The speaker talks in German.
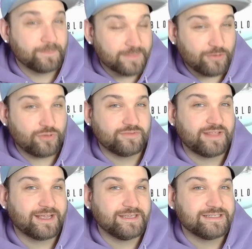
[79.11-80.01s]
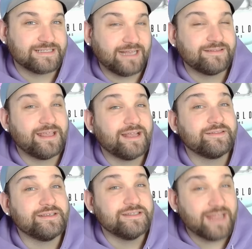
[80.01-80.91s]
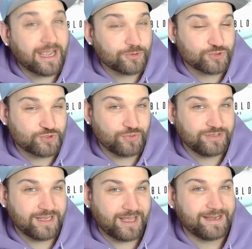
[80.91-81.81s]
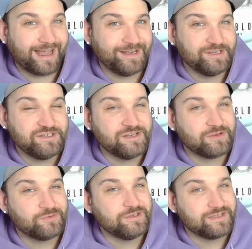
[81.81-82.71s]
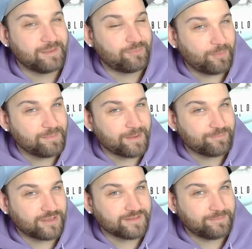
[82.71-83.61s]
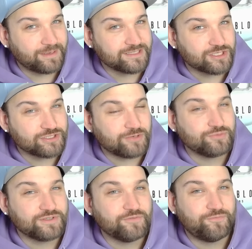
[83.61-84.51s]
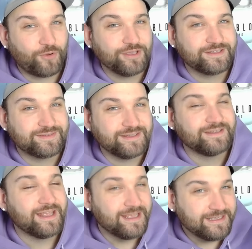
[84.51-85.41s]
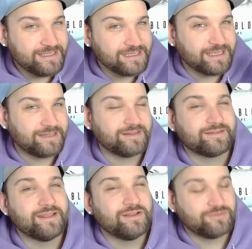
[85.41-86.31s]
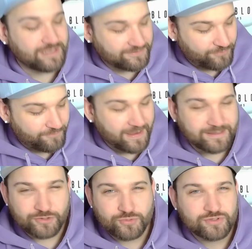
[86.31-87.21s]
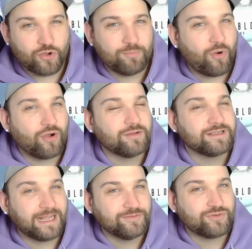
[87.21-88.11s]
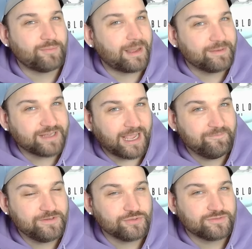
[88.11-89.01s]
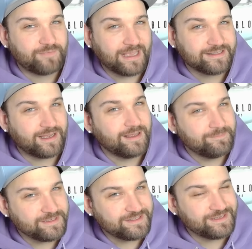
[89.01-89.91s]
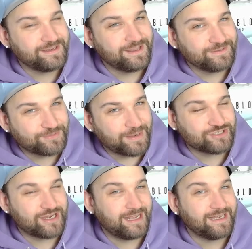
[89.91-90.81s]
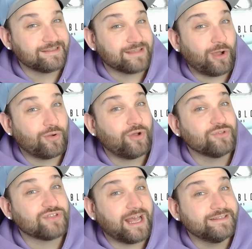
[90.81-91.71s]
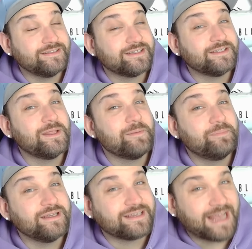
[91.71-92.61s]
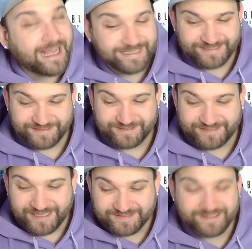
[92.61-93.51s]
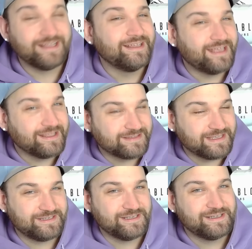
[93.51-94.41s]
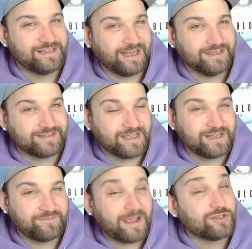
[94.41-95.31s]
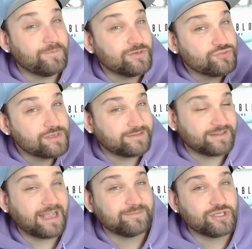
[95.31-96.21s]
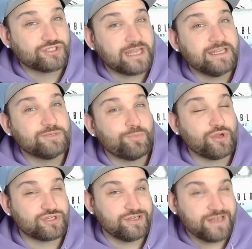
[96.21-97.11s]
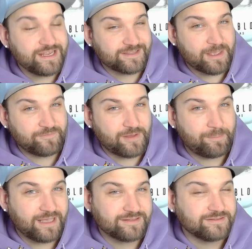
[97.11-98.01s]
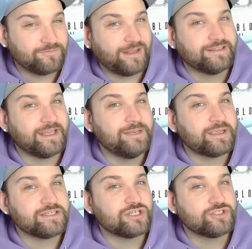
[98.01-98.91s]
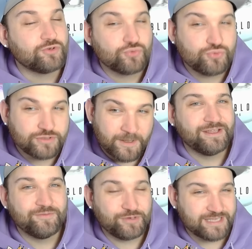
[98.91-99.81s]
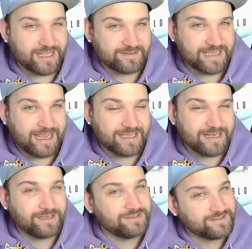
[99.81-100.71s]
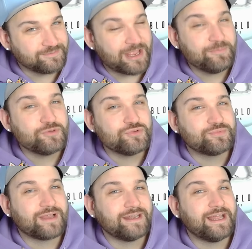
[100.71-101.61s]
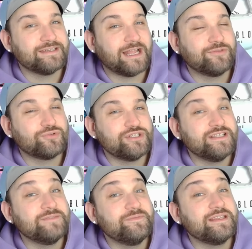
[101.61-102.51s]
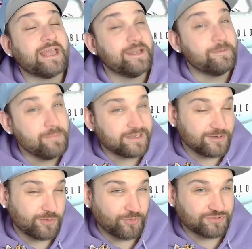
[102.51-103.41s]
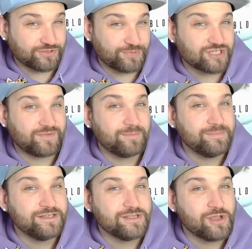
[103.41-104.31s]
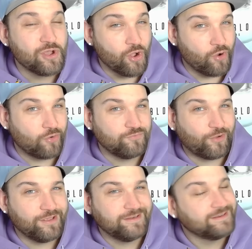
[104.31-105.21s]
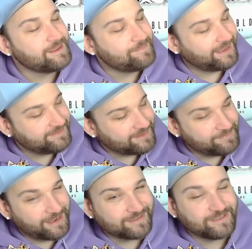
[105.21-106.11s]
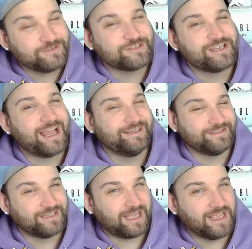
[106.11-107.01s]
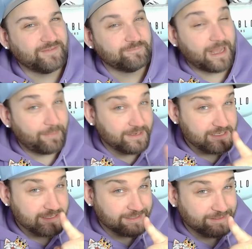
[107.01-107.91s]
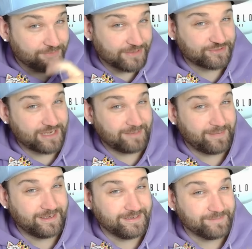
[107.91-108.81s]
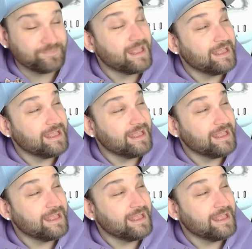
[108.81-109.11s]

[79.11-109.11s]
Dennoch sage ich ganz herzlich Dankeschön an alle, die natürlich der Promi Big Brother Berichterstattung gefolgt sind. Hier geht es, und das vorweg natürlich auch morgen, ganz normal mit drei Videos weiter mit den Trash-Highlights auch aus anderen Bereichen. Das heißt, es geht hier alles heiter weiter. Und wenn du jetzt sagst, Mensch, Danny, ich möchte nichts mehr verpassen, fand deine Berichterstattung gut, für dich herzlich eingeladen, diesem kleinen YouTube-Kanal dich anzuschließen. Wir sind eine mittelgroße Trash-Familie und wollen gemeinsam nach den Sternen greifen. Aber nicht nach den Trash-Sternen, meine Lieben.